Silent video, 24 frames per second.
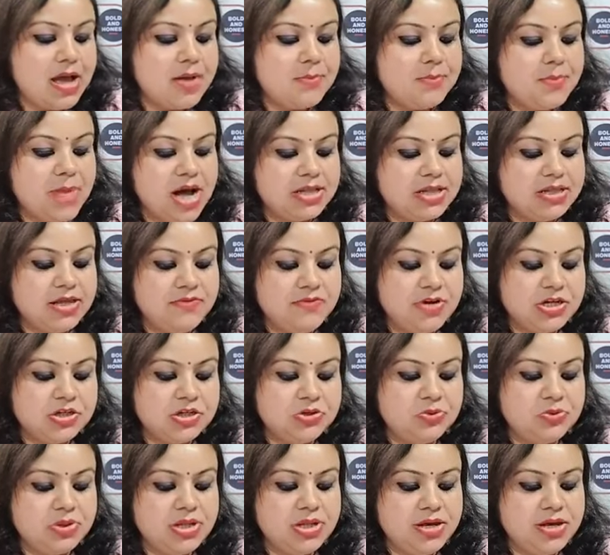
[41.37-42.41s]
माता
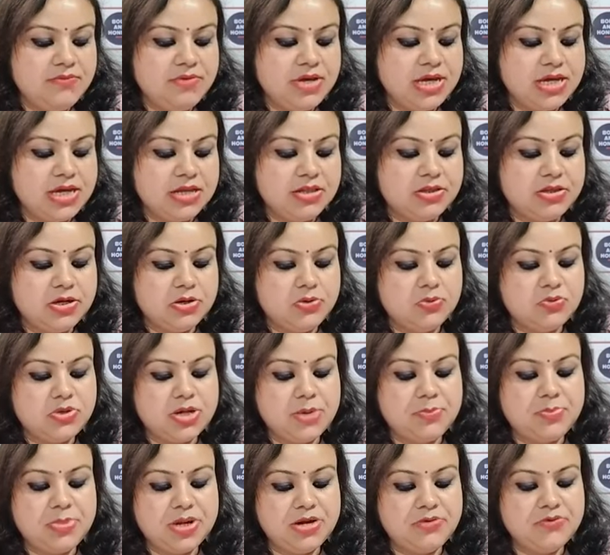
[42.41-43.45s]
वैष्णो देवी के त्रिकुटा
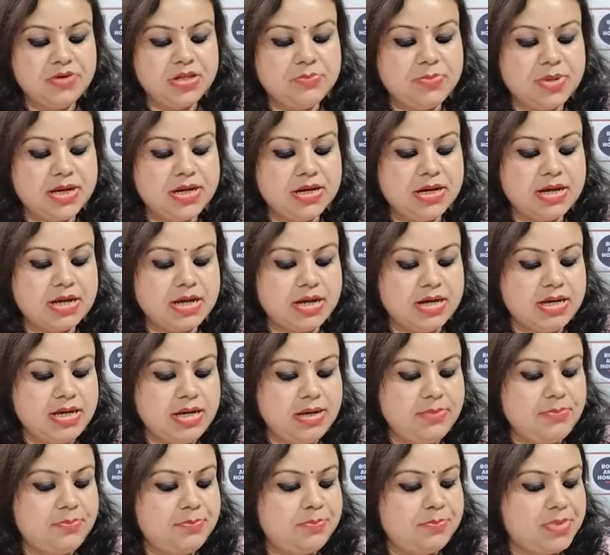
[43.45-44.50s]
पर्वत पर
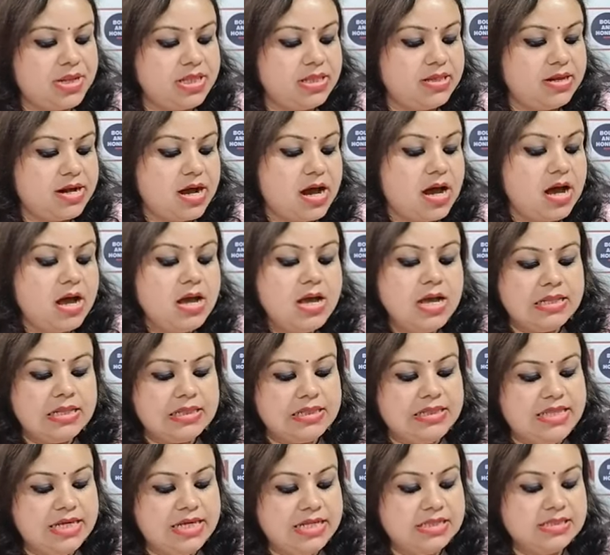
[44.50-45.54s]
करीब पंद्रह
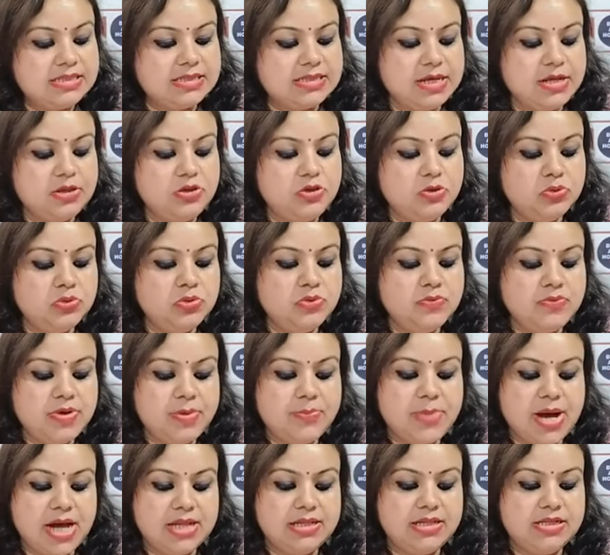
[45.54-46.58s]
दिन से धुंध व
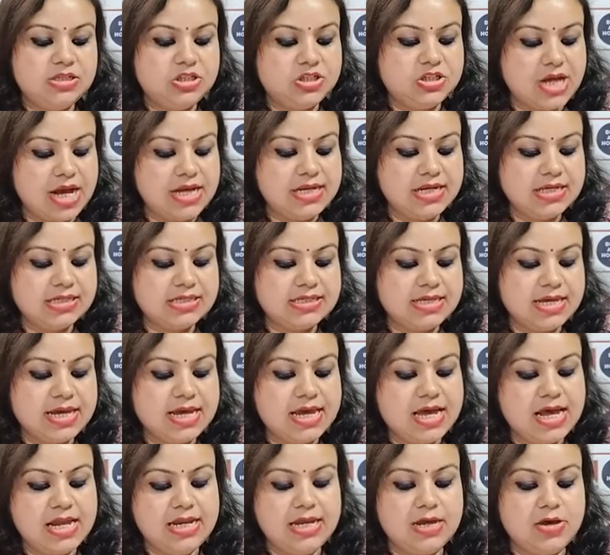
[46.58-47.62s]
बादल छाने से
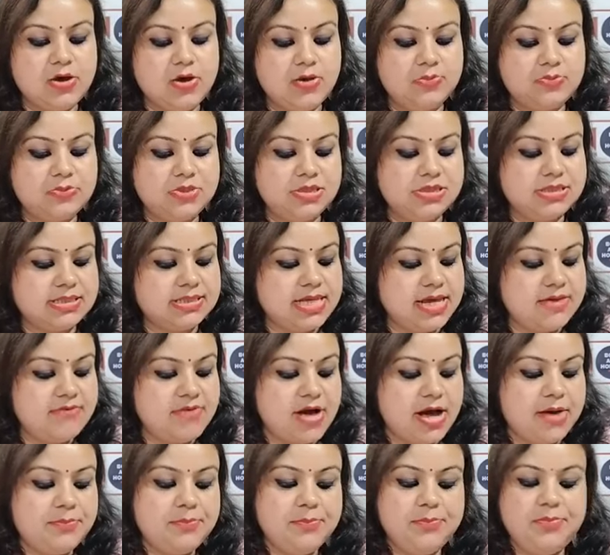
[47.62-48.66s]
हेलीकॉप्टर
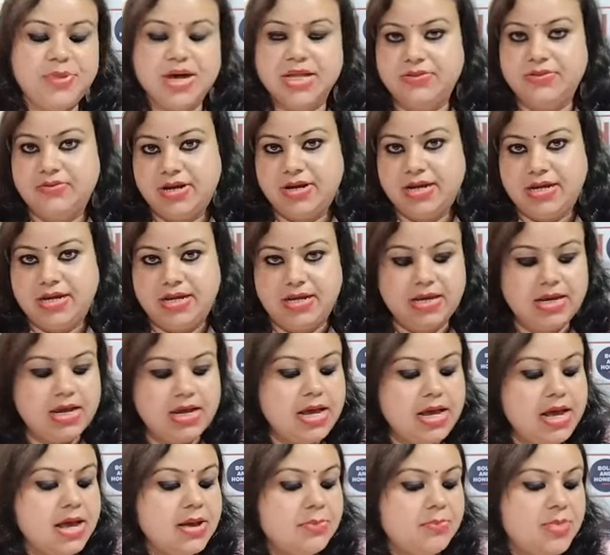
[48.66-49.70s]
सेवा बंद रही
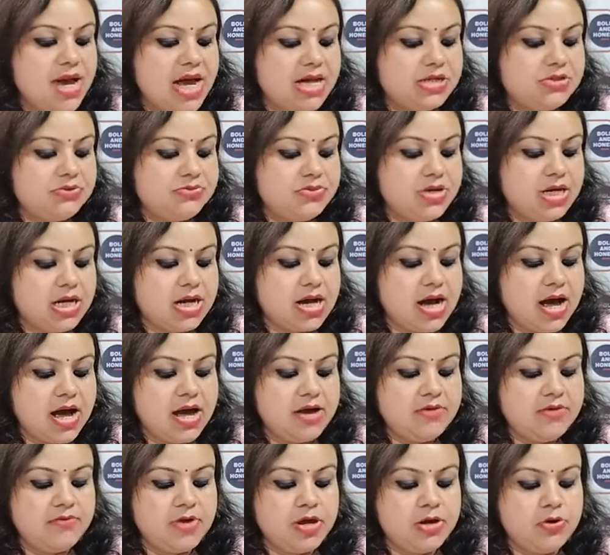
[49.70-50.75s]
बैटरी
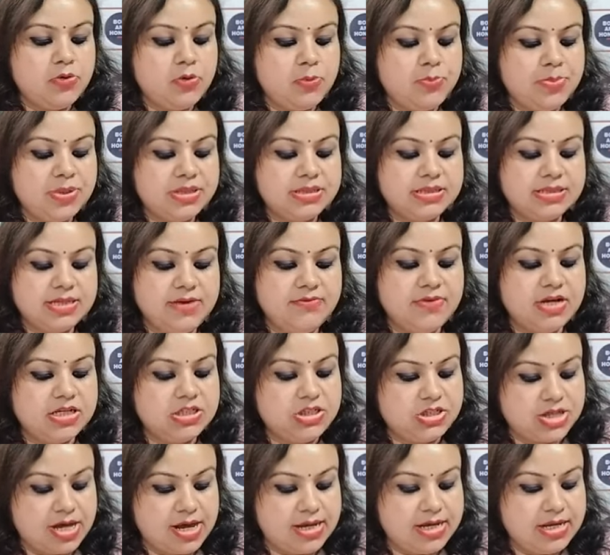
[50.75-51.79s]
कार व रोपर सेवा
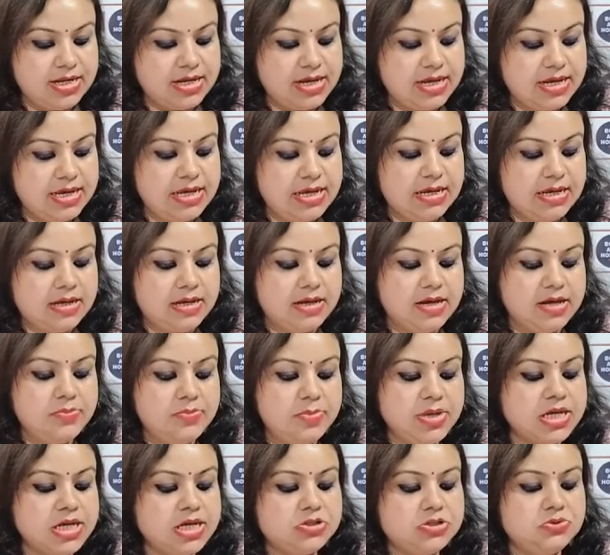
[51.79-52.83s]
जारी रही
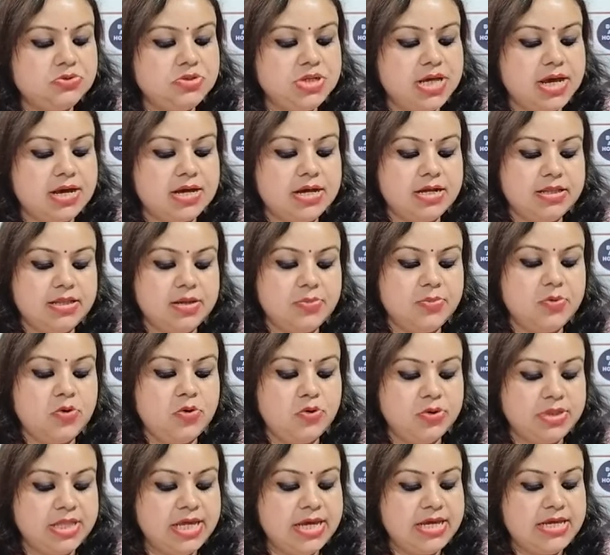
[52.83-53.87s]
गर्मी की छुट्टियां खत्म
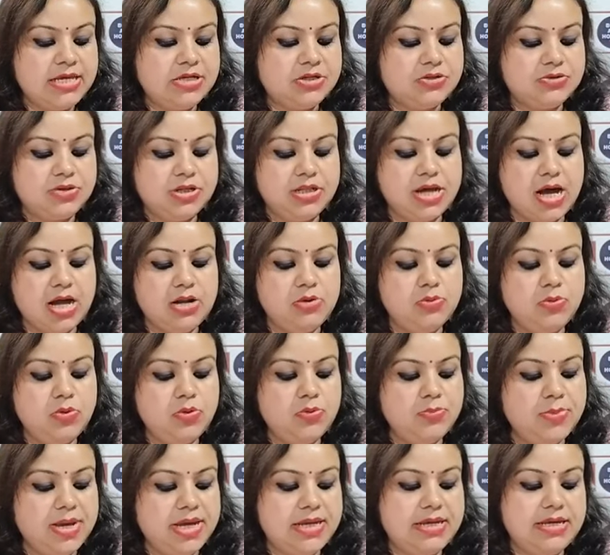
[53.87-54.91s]
होते ही श्रद्धालुओं
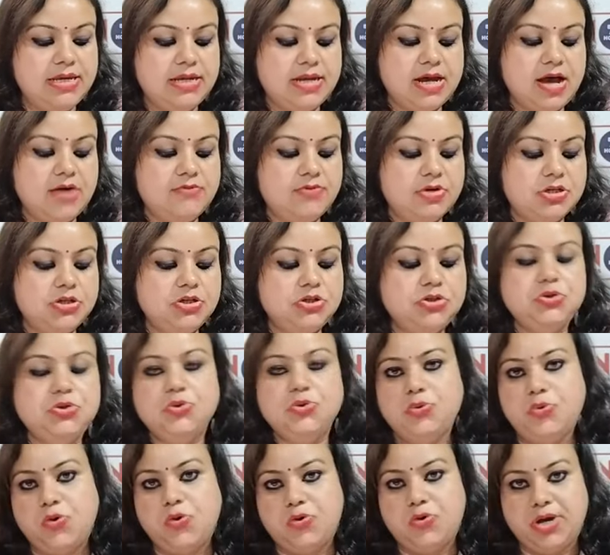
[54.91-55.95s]
में गिरावट
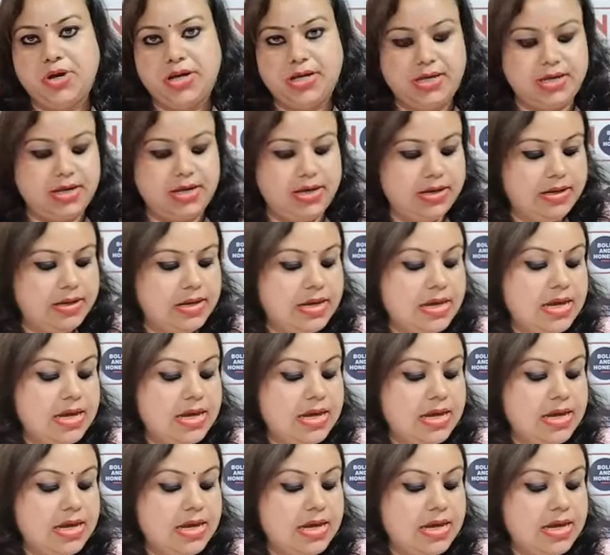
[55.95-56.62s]
शुरू हो गई है